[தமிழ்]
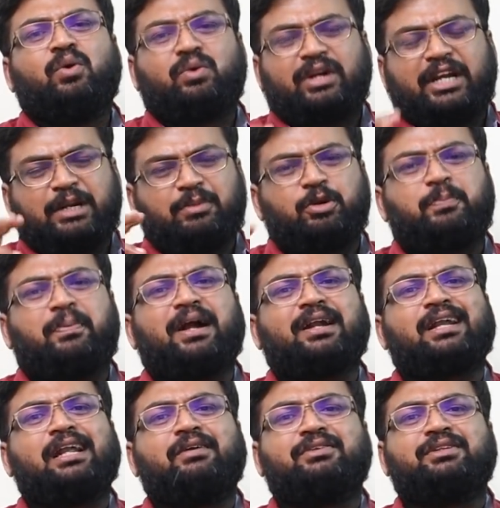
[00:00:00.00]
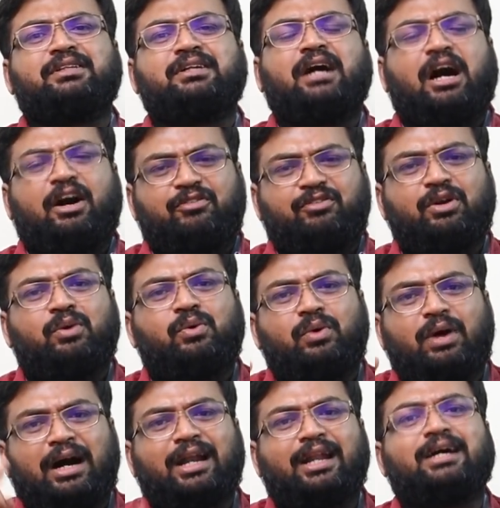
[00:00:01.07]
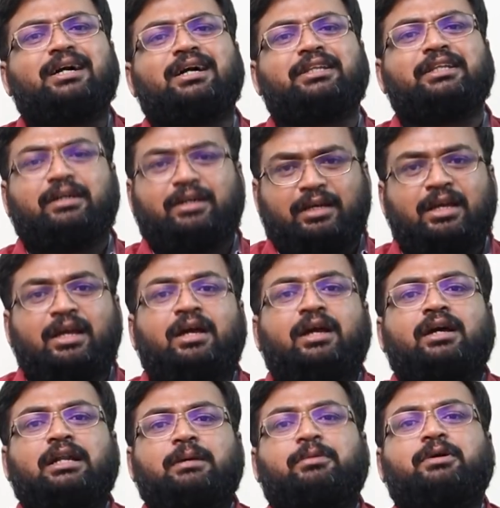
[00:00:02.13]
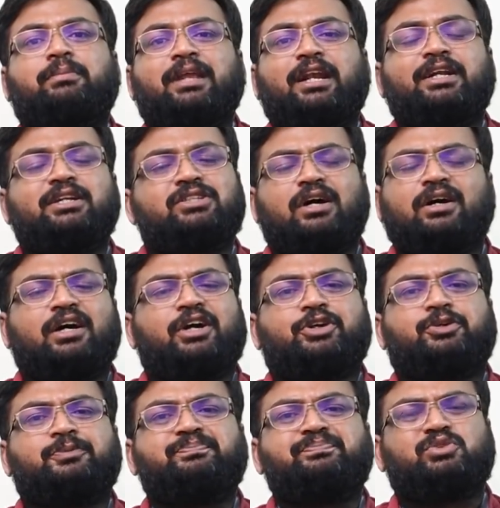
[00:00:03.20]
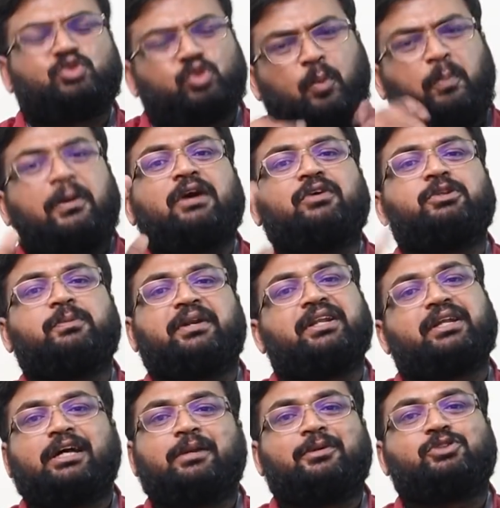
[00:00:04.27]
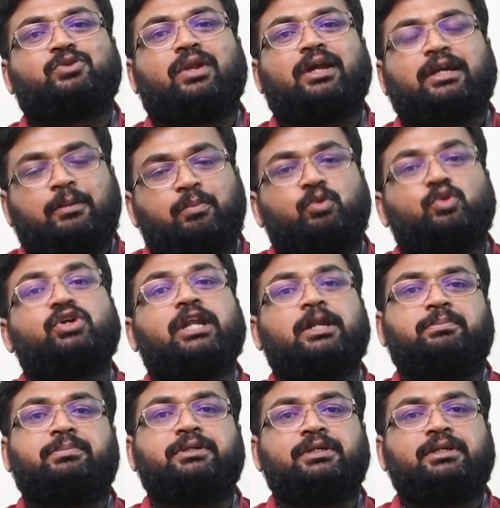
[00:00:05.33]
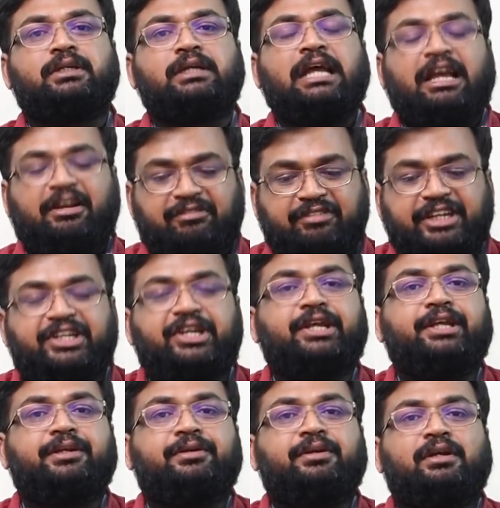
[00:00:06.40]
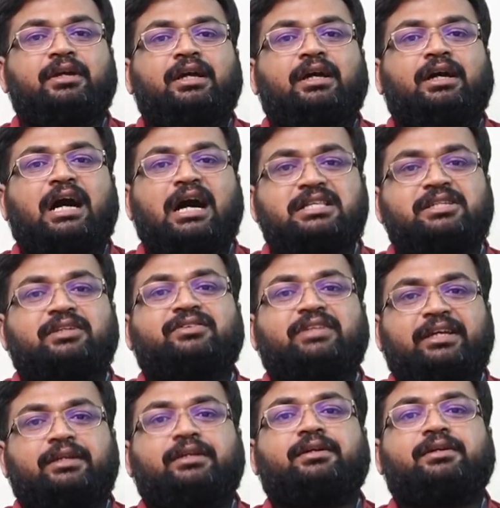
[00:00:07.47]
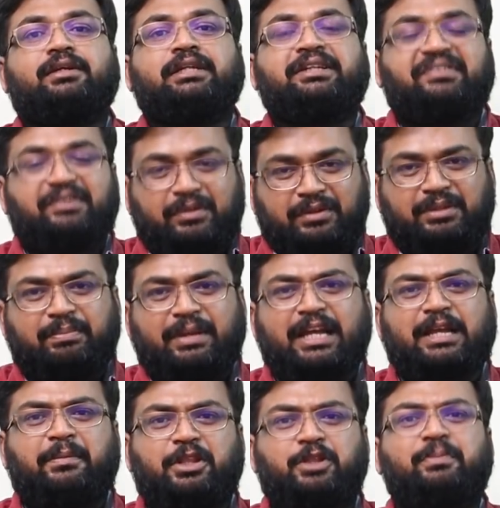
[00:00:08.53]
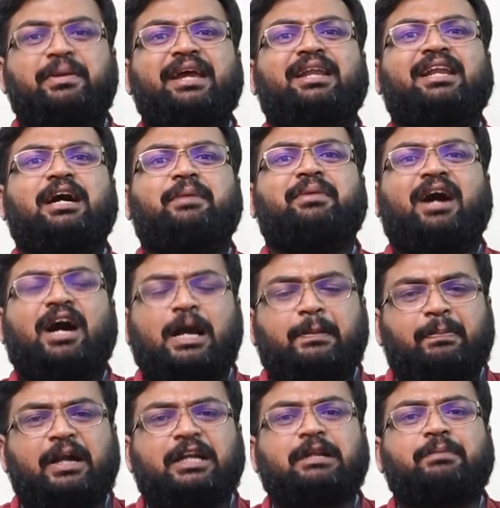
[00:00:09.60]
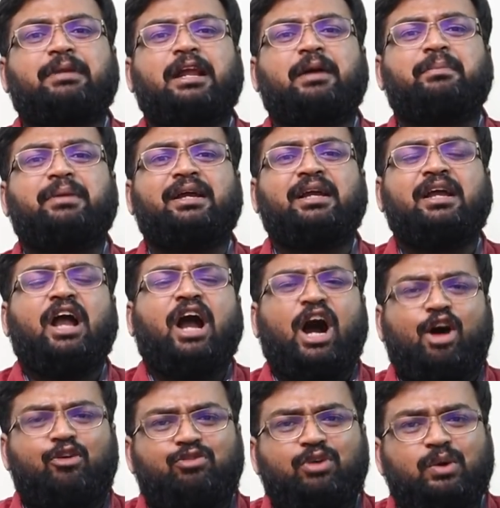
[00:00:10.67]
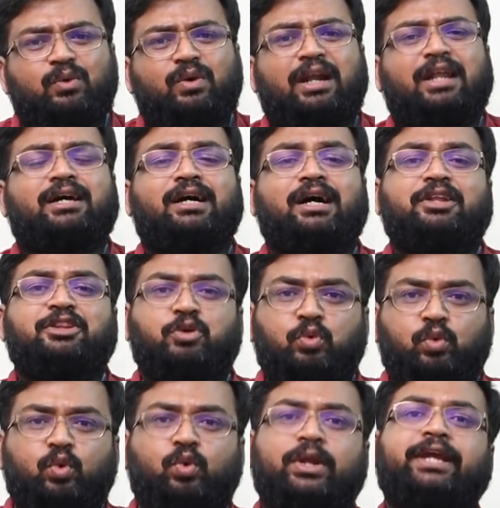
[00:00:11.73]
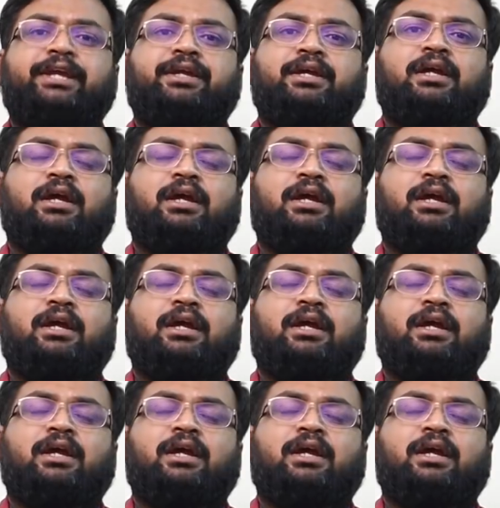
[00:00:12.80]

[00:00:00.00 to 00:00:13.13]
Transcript: ஒரு ரெண்டு மூணு பாட்டெலாம் வந்து அவ்வளோ அழகாக அந்த நம்ம மெலடி சாங் ஆகட்டும் சூப்பராக வந்து பண்ணியிருக்காரு அப்படின்னு சொல்லுவாங்க முதுகெலும்பு வெற்றி அஜித்தை இவ்வளோ இந்த மேக்கப் எதுவுமே இல்லாமல் ஆர்ப்பாட்டம் இல்லாமல் அவ்வளோ அழகாக அந்த ஊரை